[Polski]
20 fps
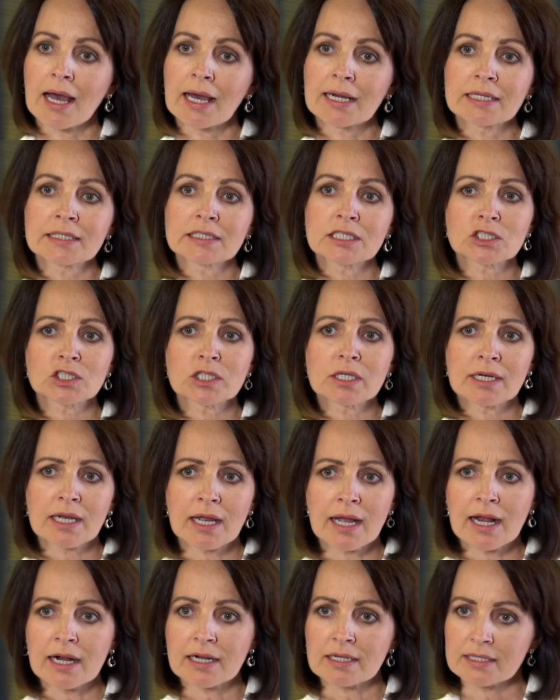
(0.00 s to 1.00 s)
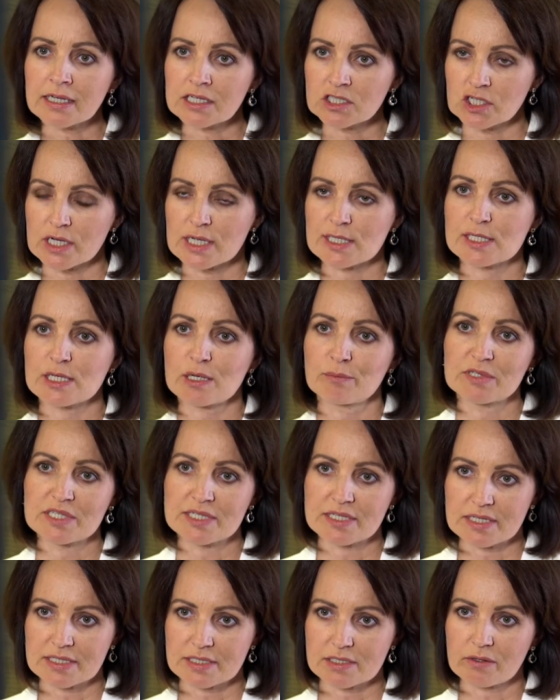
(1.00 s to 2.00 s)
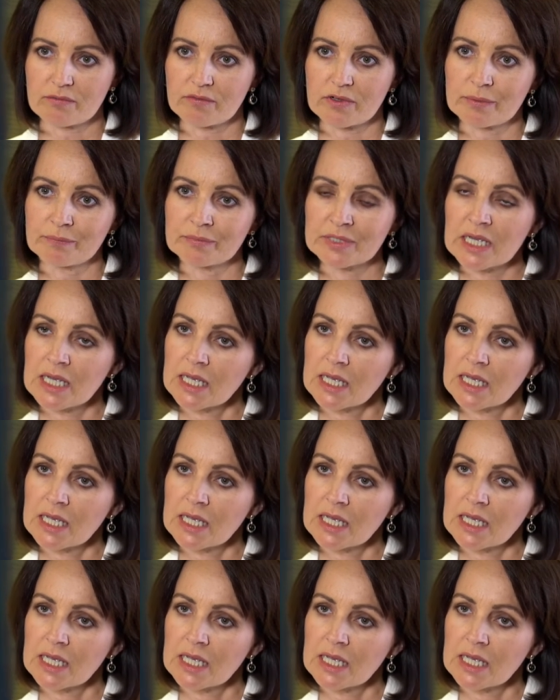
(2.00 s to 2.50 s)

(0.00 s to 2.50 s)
ale też realna szansa biznesowa.